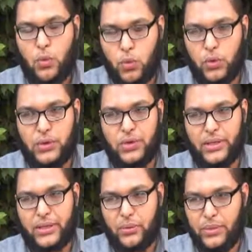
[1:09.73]

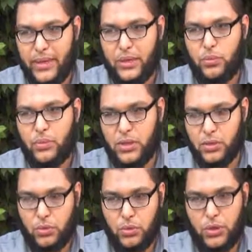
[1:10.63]
وجود توكيلات
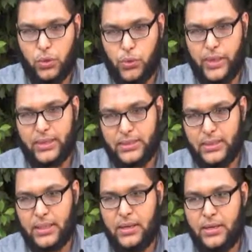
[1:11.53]
وبقدر وجود عضويه
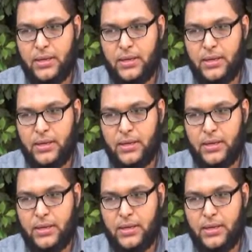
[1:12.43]
جديده